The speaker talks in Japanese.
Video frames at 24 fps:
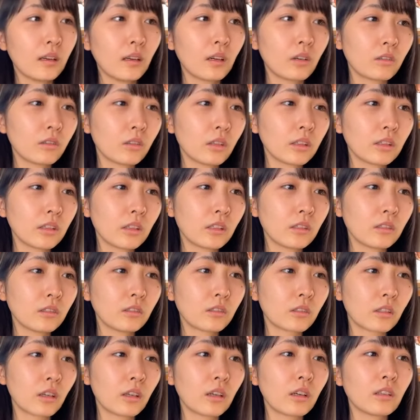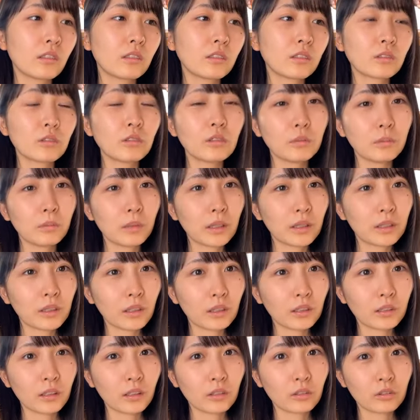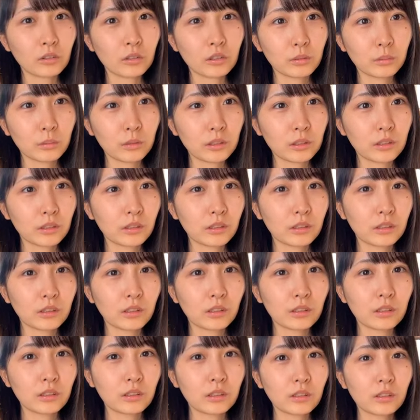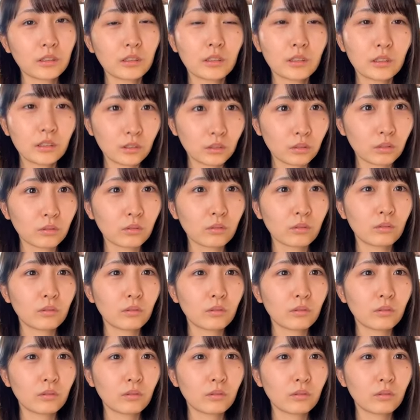箱開けるのがすごい毎回楽しみそう